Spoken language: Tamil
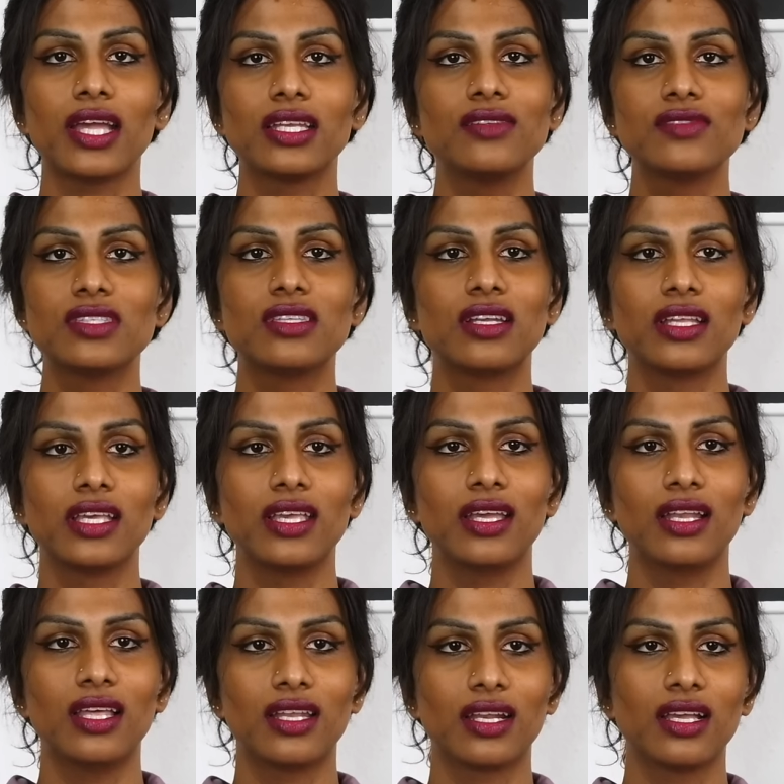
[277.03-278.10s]
ஆக்டிவிஸ்ட்
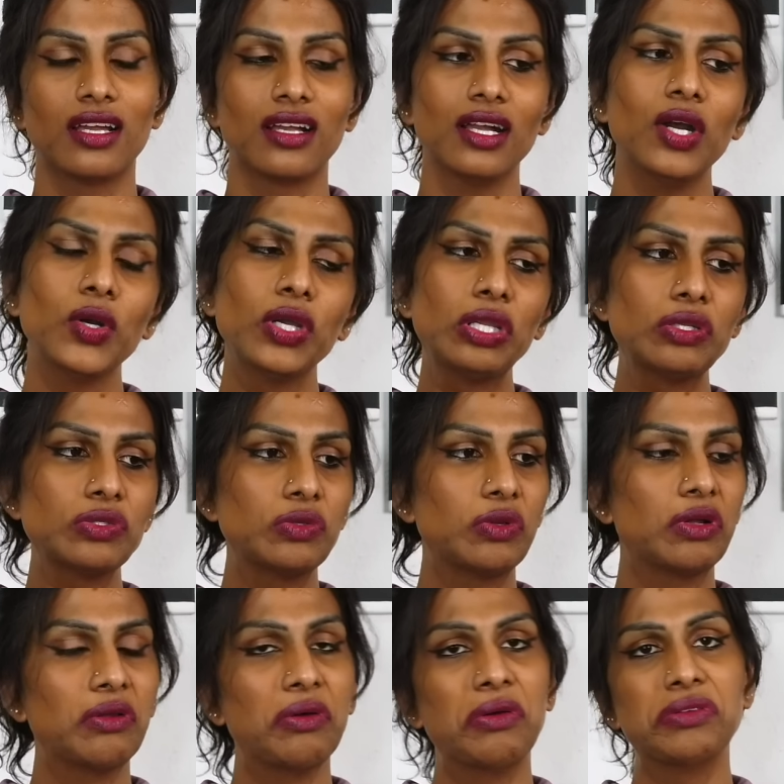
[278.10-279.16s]
திருநங்கைகள்லாம் இருக்காங்க அவங்க என்ன
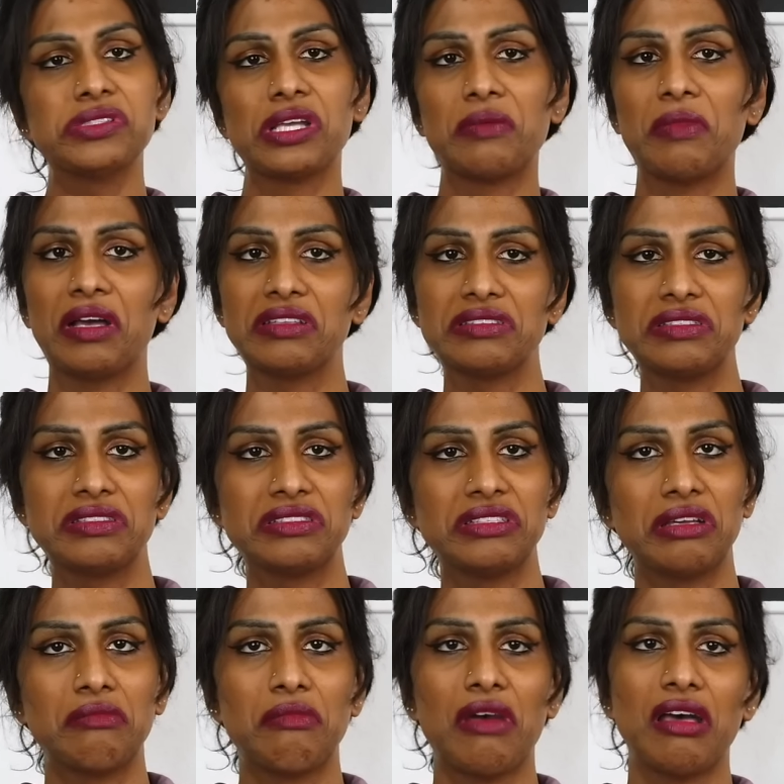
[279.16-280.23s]
சொல்லுவாங்க ஜமாத்
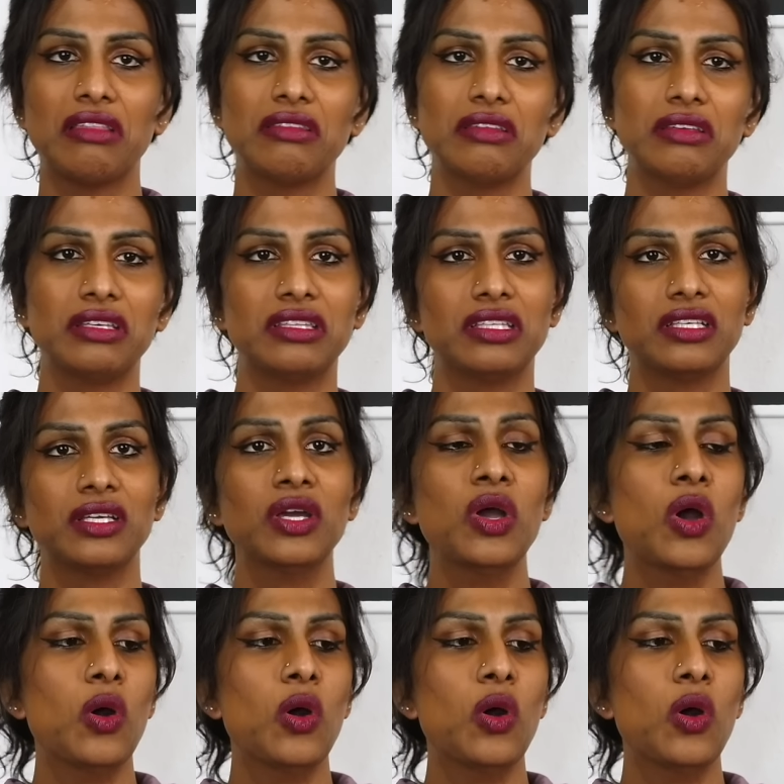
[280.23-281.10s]
சிஸ்டம் அது இது